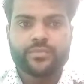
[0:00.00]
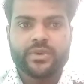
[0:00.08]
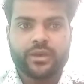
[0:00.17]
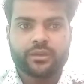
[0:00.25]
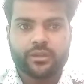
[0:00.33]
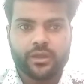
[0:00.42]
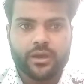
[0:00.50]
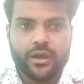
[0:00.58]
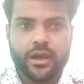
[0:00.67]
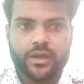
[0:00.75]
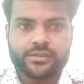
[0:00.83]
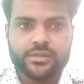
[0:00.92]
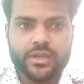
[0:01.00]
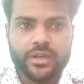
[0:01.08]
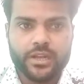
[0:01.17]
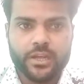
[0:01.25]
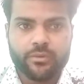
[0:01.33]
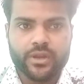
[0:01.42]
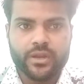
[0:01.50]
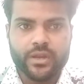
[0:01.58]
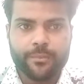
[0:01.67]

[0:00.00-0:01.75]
व्यक्ति का ऑक्सीजन लेवल